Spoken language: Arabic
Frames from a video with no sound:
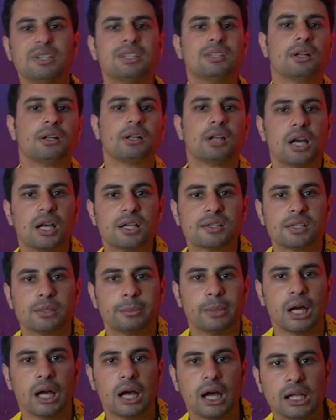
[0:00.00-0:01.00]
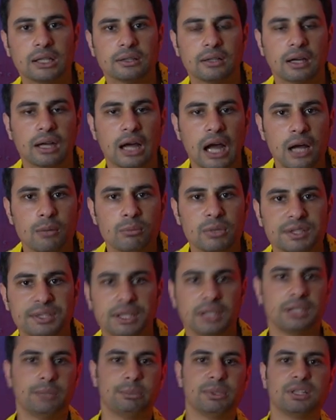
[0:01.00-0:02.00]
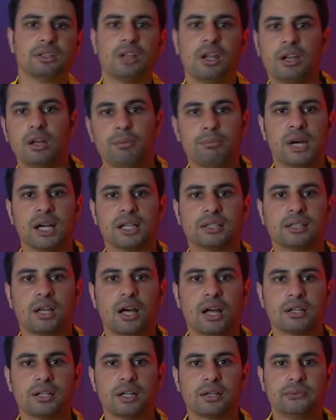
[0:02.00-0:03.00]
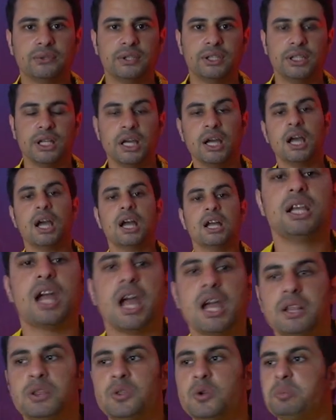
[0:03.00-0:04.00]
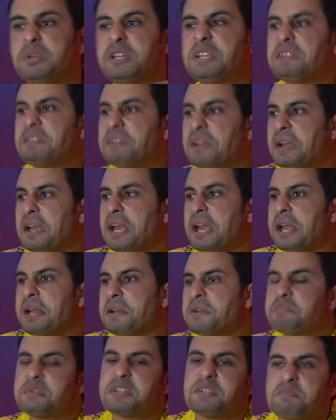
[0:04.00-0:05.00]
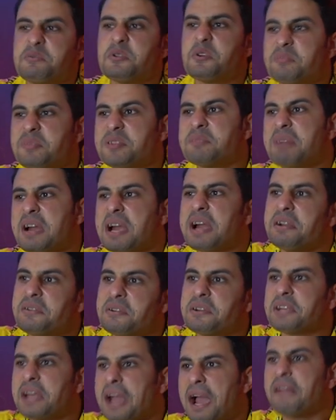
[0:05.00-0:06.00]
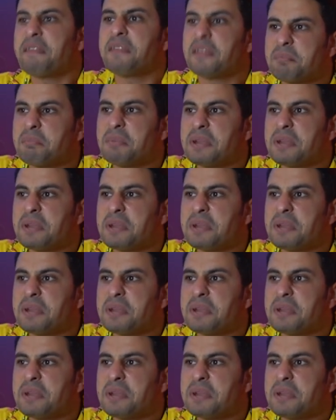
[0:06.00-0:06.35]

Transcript: مثل راس ابن خالتك أحمد يلي بتضل أمك تقارنك فيه لأنه بيشتغل ومجموعه بالبكالوريا أحسن